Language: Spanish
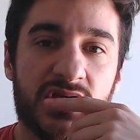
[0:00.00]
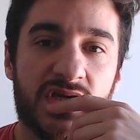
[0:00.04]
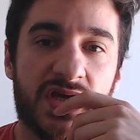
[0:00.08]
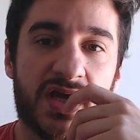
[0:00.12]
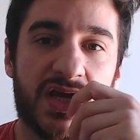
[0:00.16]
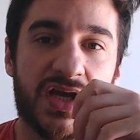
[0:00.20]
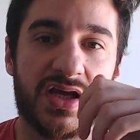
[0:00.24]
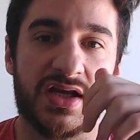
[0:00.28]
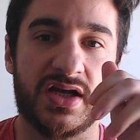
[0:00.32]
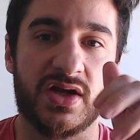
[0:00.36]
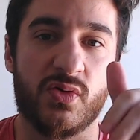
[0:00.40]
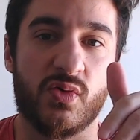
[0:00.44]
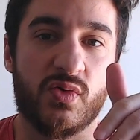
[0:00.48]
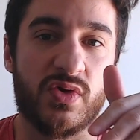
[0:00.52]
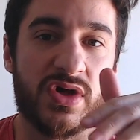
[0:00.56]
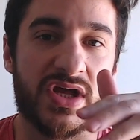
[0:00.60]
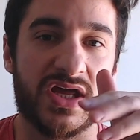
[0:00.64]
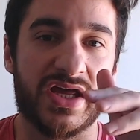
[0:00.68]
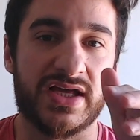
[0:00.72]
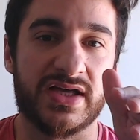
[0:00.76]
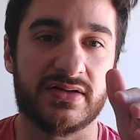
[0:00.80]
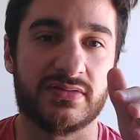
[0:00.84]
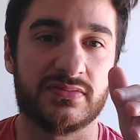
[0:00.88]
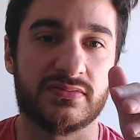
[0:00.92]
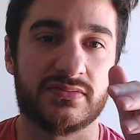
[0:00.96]
Que en alguna
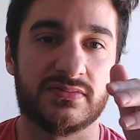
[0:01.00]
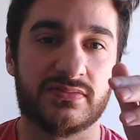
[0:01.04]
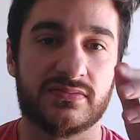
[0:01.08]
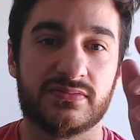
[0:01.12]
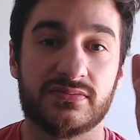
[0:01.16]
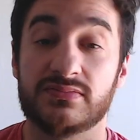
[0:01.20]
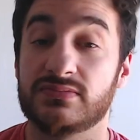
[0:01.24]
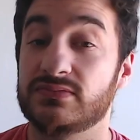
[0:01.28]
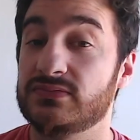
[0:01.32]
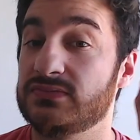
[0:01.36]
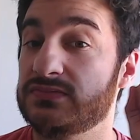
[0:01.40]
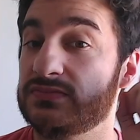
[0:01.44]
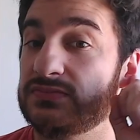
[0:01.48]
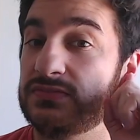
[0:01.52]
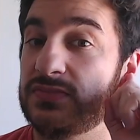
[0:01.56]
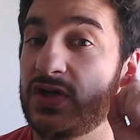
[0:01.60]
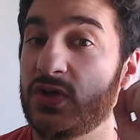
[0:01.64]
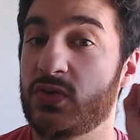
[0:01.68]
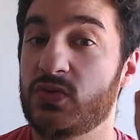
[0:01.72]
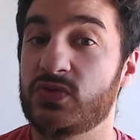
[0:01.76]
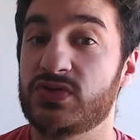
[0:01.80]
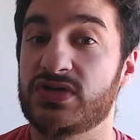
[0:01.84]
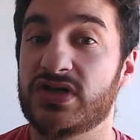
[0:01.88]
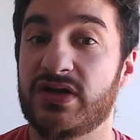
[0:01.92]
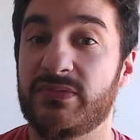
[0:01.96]
de...
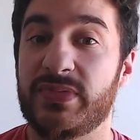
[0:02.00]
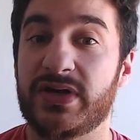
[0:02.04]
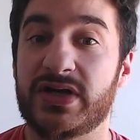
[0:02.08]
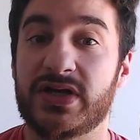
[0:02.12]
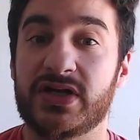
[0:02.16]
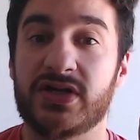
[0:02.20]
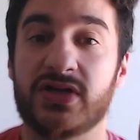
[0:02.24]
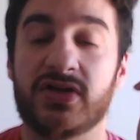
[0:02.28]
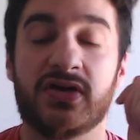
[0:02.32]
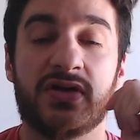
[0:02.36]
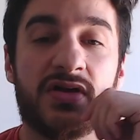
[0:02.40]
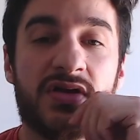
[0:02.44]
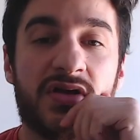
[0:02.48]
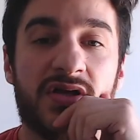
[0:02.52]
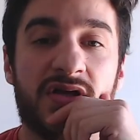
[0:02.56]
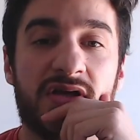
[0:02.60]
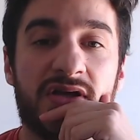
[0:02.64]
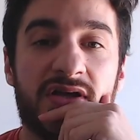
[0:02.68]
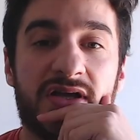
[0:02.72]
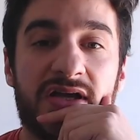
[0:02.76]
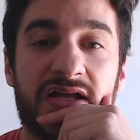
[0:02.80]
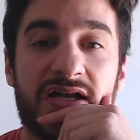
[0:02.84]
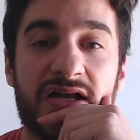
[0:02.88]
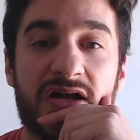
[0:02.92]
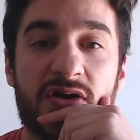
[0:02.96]
Escuchen el perrito.
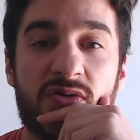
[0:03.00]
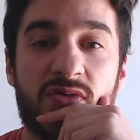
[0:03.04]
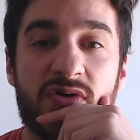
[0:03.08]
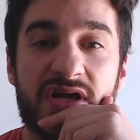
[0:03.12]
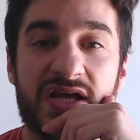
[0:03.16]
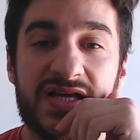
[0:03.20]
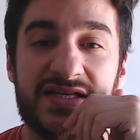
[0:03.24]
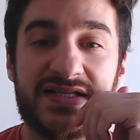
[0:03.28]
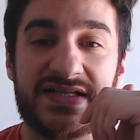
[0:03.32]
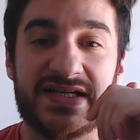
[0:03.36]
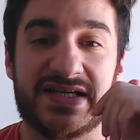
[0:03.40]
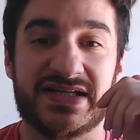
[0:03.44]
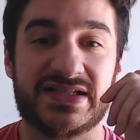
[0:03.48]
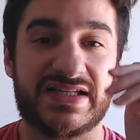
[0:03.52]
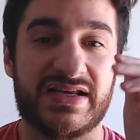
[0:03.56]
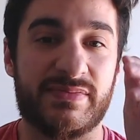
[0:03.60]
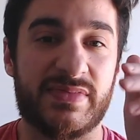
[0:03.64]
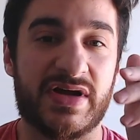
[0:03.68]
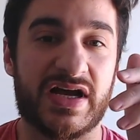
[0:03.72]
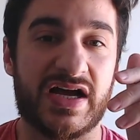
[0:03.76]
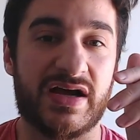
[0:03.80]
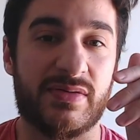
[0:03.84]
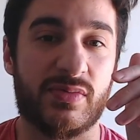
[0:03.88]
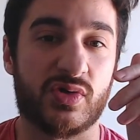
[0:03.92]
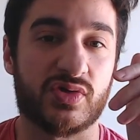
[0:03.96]
En alguna de esas
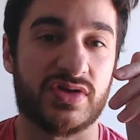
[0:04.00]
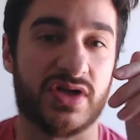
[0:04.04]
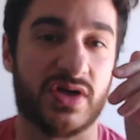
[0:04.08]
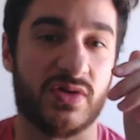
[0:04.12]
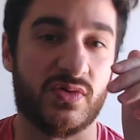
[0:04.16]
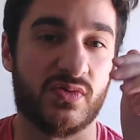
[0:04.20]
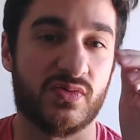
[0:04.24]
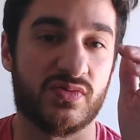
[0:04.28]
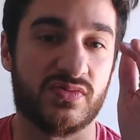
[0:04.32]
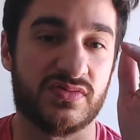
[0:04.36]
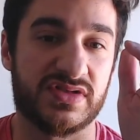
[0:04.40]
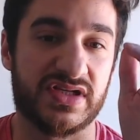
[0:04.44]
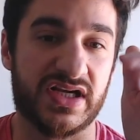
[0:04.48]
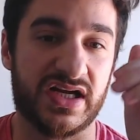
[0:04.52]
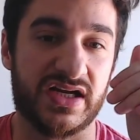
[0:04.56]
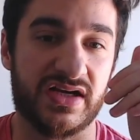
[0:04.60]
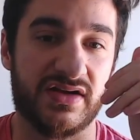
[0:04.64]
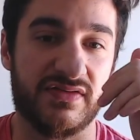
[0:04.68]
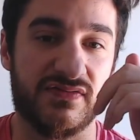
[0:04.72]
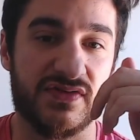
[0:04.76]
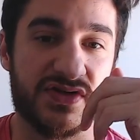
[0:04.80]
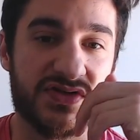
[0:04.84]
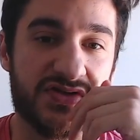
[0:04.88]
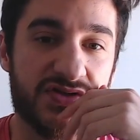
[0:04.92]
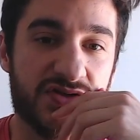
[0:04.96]
amagamos algún
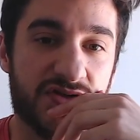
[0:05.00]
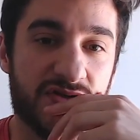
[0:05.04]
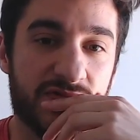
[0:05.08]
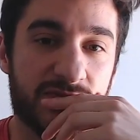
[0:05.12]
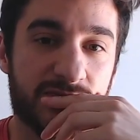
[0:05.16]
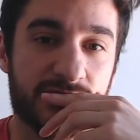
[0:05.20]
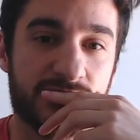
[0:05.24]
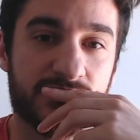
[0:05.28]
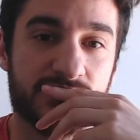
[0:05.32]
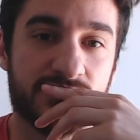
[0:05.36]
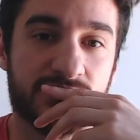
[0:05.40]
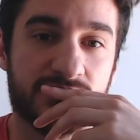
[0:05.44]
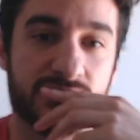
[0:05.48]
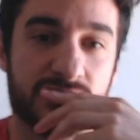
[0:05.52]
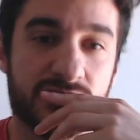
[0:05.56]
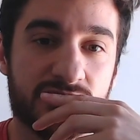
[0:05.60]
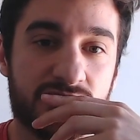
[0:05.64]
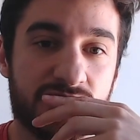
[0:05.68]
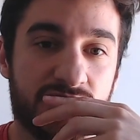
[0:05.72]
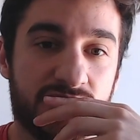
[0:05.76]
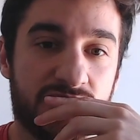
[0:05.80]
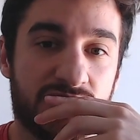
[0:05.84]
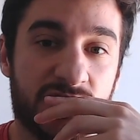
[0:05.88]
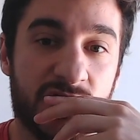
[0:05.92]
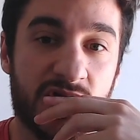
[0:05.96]
sacrificio.
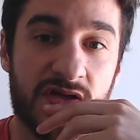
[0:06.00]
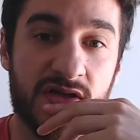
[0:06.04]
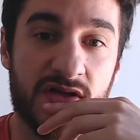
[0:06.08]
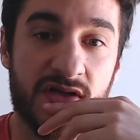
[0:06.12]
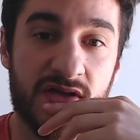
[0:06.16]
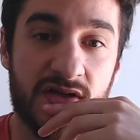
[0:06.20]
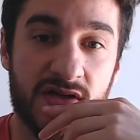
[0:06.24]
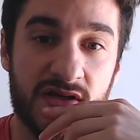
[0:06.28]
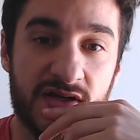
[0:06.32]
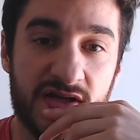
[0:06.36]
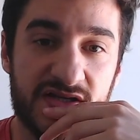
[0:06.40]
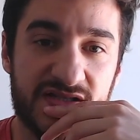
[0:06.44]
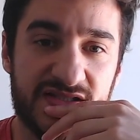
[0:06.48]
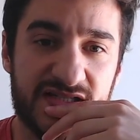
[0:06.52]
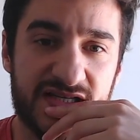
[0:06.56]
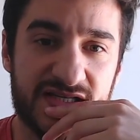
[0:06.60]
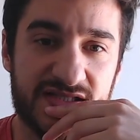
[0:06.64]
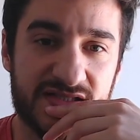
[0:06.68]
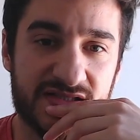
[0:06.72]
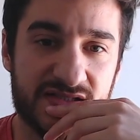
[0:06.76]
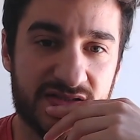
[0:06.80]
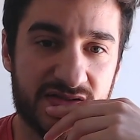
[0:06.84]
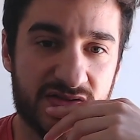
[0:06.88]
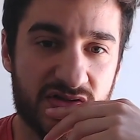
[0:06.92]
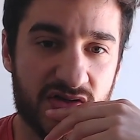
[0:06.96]

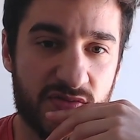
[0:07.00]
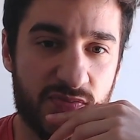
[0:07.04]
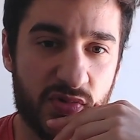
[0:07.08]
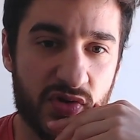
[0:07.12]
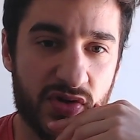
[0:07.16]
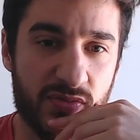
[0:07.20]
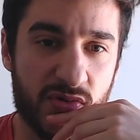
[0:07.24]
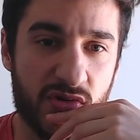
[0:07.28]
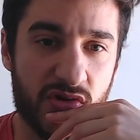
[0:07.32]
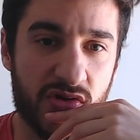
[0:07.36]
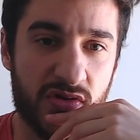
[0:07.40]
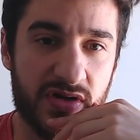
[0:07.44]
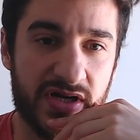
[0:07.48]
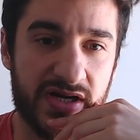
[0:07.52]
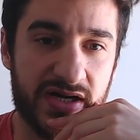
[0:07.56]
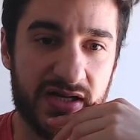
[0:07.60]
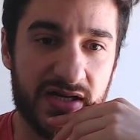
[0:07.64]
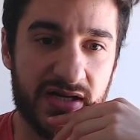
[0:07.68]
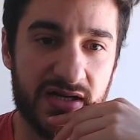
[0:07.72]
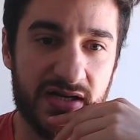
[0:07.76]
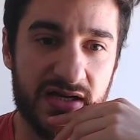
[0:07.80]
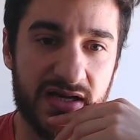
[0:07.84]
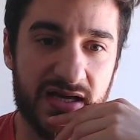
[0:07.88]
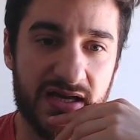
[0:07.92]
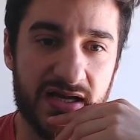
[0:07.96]
Quizás nos podemos doblar
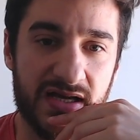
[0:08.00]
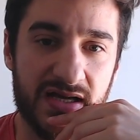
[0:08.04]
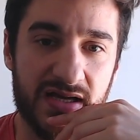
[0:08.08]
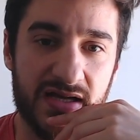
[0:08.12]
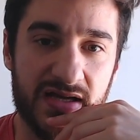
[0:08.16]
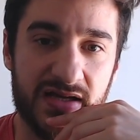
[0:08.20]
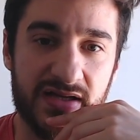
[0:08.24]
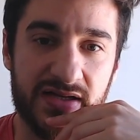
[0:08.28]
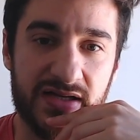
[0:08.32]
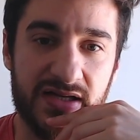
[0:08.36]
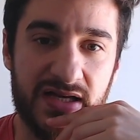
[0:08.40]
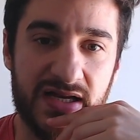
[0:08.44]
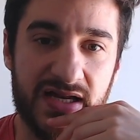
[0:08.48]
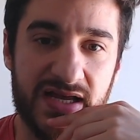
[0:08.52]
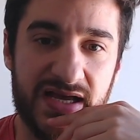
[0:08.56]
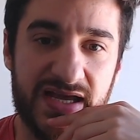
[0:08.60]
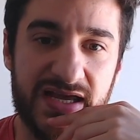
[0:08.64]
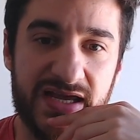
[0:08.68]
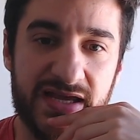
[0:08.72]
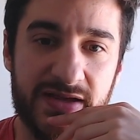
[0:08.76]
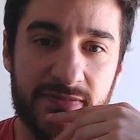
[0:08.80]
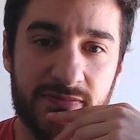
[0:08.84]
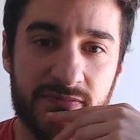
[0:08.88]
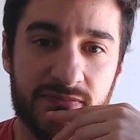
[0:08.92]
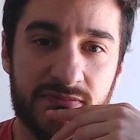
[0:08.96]
en la, en la
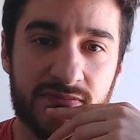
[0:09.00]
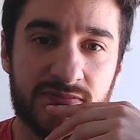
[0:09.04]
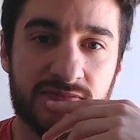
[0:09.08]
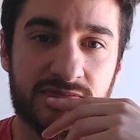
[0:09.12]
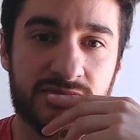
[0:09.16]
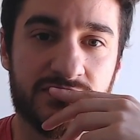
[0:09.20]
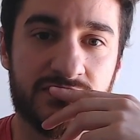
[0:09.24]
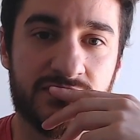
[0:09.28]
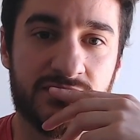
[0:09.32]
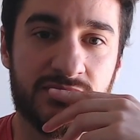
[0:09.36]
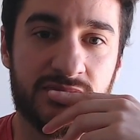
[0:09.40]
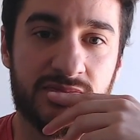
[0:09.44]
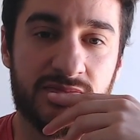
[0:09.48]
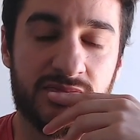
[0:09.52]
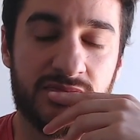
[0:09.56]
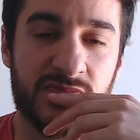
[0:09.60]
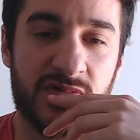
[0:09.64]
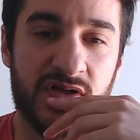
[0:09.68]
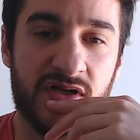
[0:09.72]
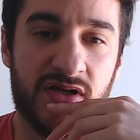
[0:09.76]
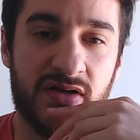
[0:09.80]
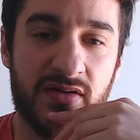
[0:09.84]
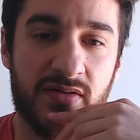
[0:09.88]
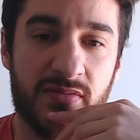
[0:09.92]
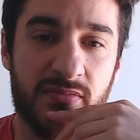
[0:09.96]
E.
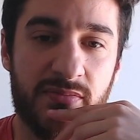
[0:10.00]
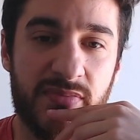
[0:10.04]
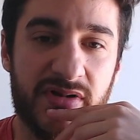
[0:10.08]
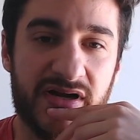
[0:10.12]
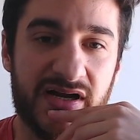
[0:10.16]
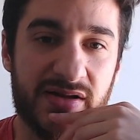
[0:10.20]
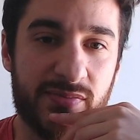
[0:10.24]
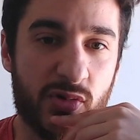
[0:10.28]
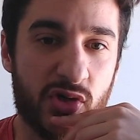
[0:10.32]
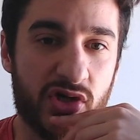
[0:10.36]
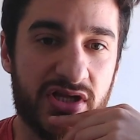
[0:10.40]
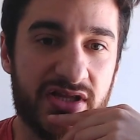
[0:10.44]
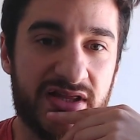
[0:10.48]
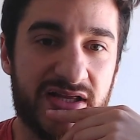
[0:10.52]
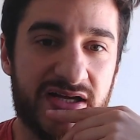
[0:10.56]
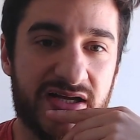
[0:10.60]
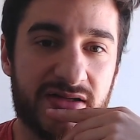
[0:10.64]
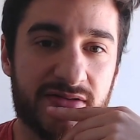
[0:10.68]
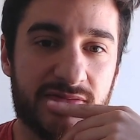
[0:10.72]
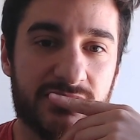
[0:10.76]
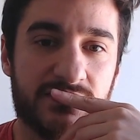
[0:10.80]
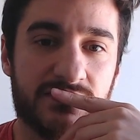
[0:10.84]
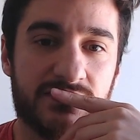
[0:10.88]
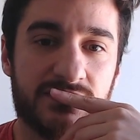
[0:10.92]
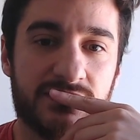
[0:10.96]
Para molestar.